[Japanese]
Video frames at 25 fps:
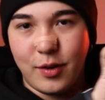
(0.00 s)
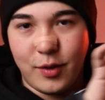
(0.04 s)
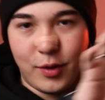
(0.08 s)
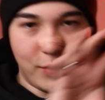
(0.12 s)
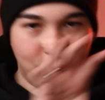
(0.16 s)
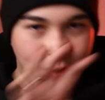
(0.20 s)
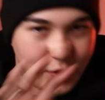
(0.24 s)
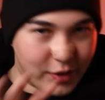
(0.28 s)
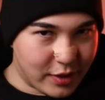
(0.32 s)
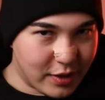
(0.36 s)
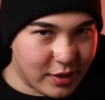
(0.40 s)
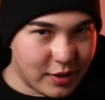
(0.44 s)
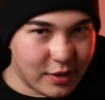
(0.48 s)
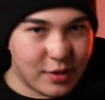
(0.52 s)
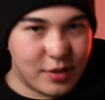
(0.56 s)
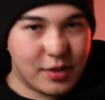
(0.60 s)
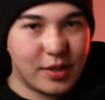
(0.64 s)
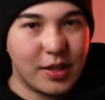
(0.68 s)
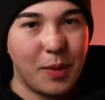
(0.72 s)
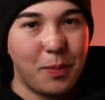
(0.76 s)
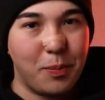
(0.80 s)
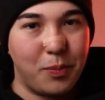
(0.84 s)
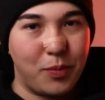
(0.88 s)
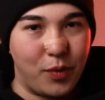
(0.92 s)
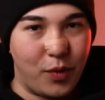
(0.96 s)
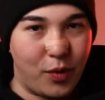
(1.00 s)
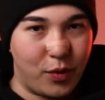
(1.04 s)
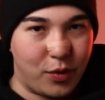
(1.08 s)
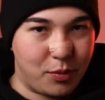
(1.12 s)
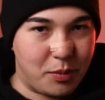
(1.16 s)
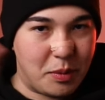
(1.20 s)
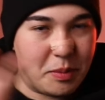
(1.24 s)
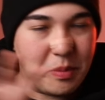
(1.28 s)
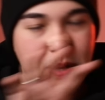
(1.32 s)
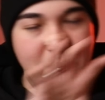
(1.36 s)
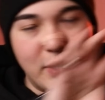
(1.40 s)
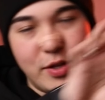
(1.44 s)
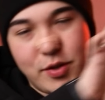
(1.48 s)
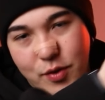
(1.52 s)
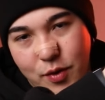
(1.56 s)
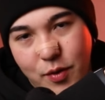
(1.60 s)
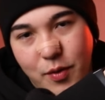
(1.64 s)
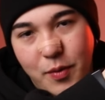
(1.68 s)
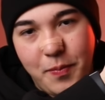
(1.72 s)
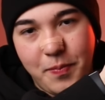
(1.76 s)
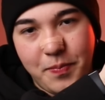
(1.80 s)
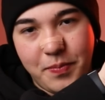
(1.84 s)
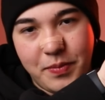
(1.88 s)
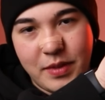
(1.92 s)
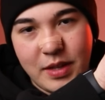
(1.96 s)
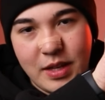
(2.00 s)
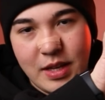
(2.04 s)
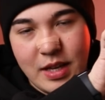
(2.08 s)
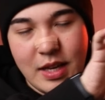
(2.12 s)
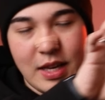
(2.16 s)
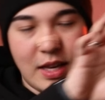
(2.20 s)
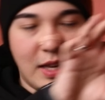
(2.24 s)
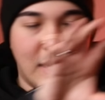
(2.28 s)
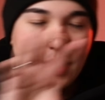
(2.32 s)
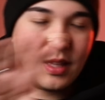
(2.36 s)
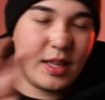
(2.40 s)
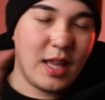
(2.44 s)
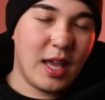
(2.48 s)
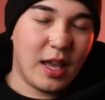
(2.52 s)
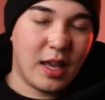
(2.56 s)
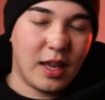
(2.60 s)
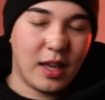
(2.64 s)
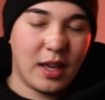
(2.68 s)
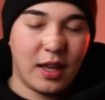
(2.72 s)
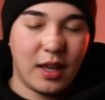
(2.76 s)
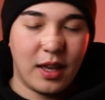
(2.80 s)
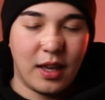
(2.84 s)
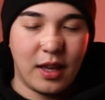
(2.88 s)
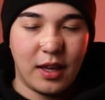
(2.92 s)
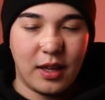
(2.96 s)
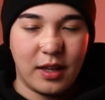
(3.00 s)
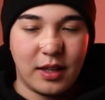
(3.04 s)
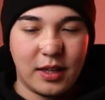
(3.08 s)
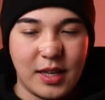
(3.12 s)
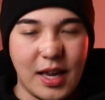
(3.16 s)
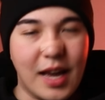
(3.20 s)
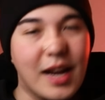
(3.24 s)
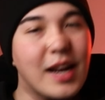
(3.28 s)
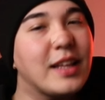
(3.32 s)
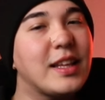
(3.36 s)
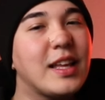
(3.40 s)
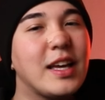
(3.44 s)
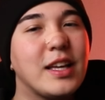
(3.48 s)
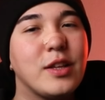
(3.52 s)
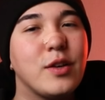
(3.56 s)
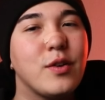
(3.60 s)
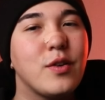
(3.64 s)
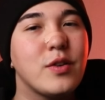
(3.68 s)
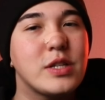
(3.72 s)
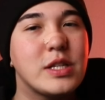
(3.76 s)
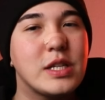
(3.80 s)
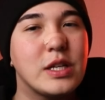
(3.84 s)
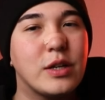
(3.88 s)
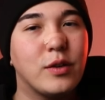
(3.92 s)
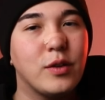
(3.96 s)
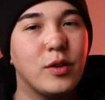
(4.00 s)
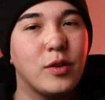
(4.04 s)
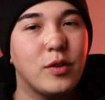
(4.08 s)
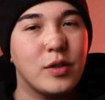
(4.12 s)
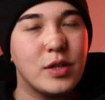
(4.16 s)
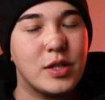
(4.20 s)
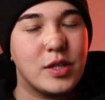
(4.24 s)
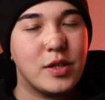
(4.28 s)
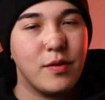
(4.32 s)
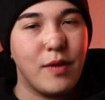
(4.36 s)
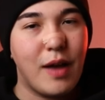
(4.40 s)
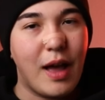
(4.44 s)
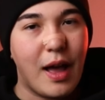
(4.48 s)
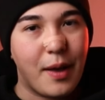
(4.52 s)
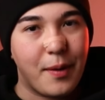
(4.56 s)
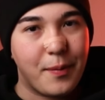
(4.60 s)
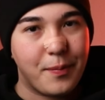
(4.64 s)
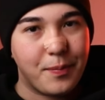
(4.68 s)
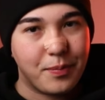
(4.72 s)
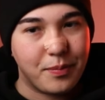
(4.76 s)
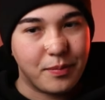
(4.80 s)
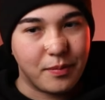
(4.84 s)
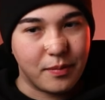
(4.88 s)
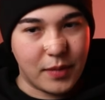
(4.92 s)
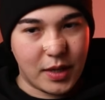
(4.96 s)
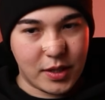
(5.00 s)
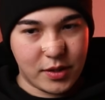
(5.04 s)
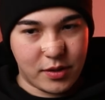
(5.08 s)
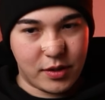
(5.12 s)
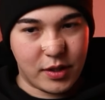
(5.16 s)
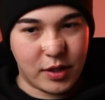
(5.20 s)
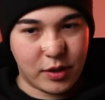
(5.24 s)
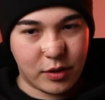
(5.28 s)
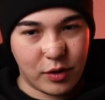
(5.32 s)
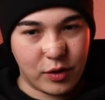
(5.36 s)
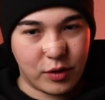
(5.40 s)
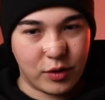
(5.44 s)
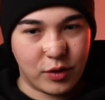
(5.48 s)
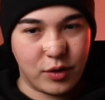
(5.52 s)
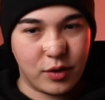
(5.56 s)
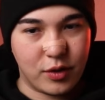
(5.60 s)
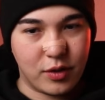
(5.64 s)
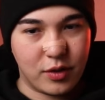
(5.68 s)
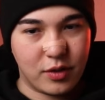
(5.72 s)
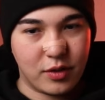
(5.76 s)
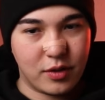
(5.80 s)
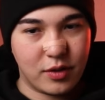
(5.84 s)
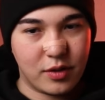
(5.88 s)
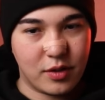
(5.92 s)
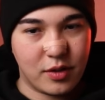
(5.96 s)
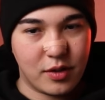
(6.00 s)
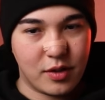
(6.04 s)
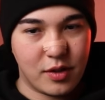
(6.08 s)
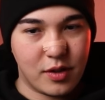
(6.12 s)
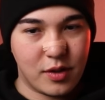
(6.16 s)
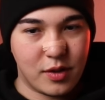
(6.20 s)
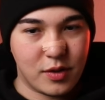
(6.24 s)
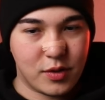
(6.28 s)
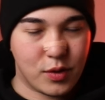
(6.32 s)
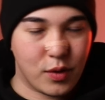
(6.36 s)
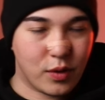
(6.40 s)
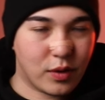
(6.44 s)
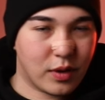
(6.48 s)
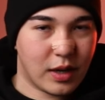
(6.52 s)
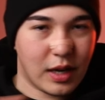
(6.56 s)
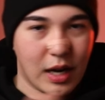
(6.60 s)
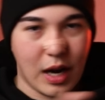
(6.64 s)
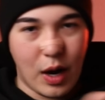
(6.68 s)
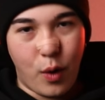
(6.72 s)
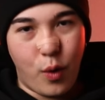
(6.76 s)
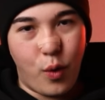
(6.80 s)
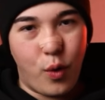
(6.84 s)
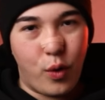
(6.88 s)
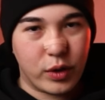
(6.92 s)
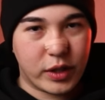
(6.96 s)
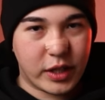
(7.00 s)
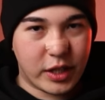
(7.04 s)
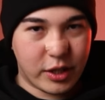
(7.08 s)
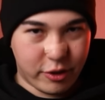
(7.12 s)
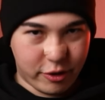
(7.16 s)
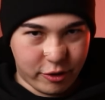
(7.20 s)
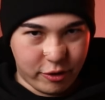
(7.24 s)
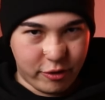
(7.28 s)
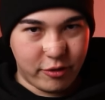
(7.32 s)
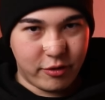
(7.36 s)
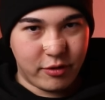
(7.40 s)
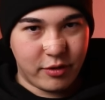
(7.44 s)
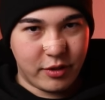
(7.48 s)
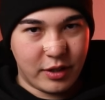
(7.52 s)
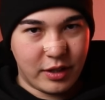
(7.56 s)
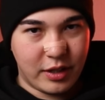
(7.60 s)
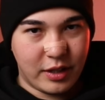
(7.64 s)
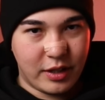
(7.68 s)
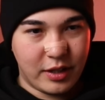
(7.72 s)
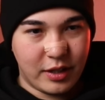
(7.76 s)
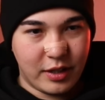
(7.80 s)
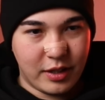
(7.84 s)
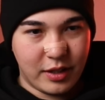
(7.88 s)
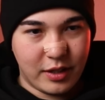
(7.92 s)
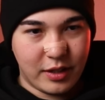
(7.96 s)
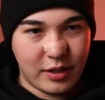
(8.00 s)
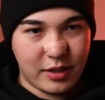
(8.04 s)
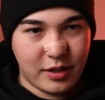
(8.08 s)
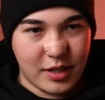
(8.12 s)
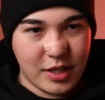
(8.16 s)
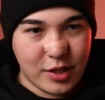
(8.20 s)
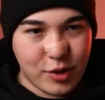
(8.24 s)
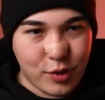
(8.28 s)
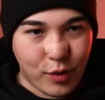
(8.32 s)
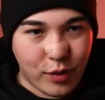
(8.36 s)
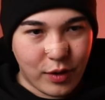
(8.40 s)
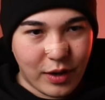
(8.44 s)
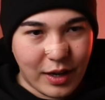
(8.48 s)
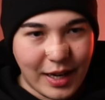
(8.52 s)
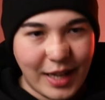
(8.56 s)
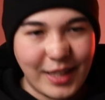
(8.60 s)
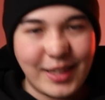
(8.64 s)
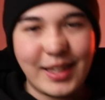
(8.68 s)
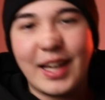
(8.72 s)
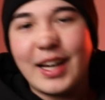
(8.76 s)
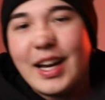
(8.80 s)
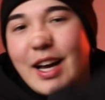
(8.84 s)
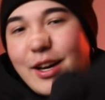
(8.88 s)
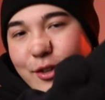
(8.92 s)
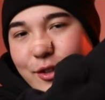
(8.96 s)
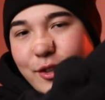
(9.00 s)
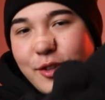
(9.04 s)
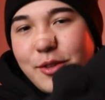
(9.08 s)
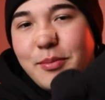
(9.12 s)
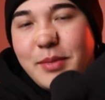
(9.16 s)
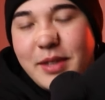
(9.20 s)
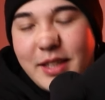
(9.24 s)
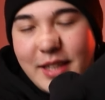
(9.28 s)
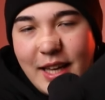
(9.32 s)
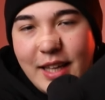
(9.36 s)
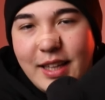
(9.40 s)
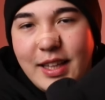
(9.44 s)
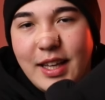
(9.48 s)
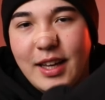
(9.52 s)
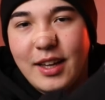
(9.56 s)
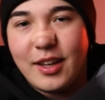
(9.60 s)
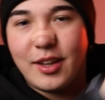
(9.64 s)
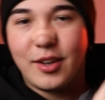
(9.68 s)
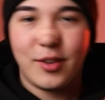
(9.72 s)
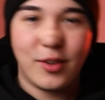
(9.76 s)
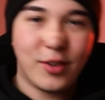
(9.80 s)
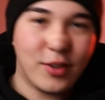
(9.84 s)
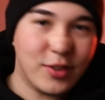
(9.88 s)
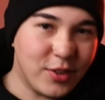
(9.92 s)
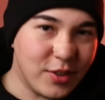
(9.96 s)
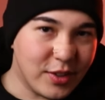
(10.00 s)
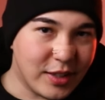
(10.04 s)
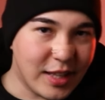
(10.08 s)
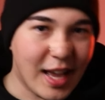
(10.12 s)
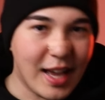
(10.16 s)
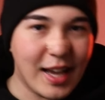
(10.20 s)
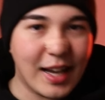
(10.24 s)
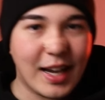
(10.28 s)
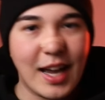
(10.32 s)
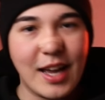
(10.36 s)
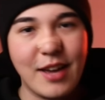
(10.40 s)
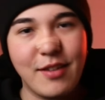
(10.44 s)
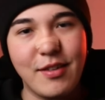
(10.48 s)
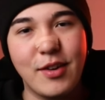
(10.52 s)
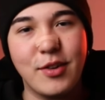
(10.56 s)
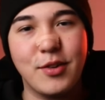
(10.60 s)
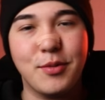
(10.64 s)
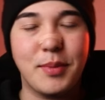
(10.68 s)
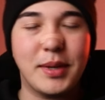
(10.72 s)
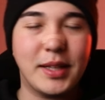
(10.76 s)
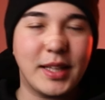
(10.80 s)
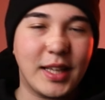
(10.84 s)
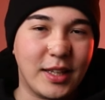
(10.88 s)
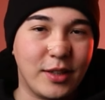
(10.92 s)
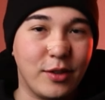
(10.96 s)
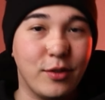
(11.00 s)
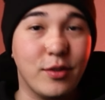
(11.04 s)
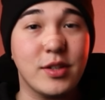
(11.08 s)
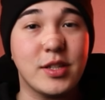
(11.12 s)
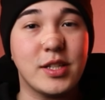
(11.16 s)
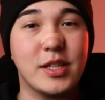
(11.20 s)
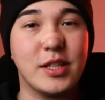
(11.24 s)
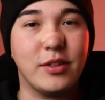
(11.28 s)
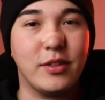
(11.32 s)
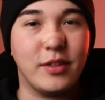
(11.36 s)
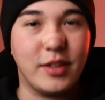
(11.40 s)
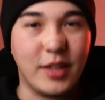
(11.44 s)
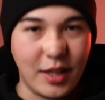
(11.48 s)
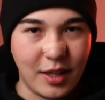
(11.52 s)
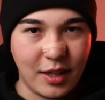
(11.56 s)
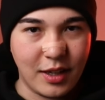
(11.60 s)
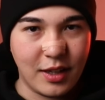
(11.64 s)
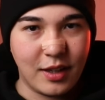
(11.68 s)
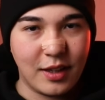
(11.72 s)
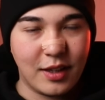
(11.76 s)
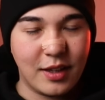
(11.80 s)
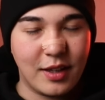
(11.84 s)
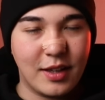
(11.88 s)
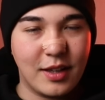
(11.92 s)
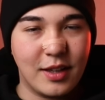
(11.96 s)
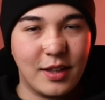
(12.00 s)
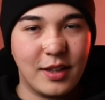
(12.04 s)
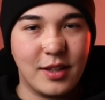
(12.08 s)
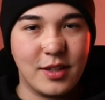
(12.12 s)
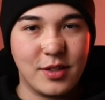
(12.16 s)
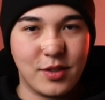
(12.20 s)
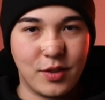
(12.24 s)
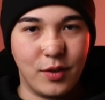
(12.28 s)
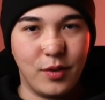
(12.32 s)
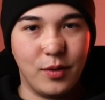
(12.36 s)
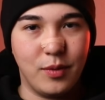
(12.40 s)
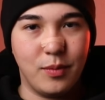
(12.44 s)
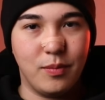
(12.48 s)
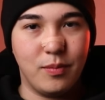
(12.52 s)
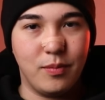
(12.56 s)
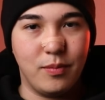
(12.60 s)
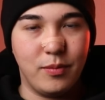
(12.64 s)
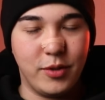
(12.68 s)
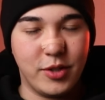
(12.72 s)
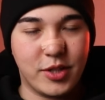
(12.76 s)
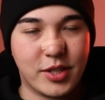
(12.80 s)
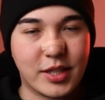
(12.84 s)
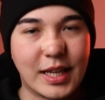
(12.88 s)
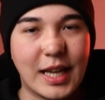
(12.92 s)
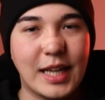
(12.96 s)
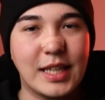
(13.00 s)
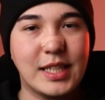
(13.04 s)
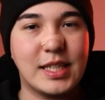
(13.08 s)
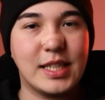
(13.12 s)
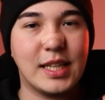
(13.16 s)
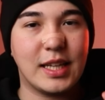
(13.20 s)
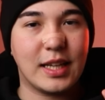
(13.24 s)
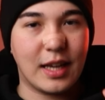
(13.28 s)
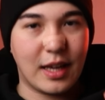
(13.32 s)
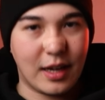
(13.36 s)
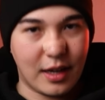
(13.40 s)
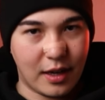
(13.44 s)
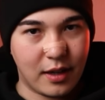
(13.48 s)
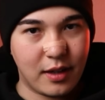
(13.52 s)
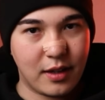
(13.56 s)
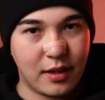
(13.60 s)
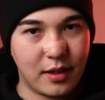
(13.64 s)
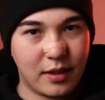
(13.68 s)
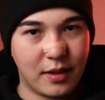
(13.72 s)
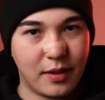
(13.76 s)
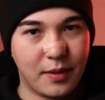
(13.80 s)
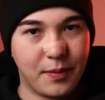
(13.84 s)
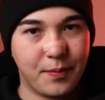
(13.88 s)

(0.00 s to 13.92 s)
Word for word: このステップを踏みましょう。で、やらないでほしいこととしては、まず低く、そっから大きく、で、そっから高く、みたいな。この段階は踏まないでほしいのね。そう。難しいから。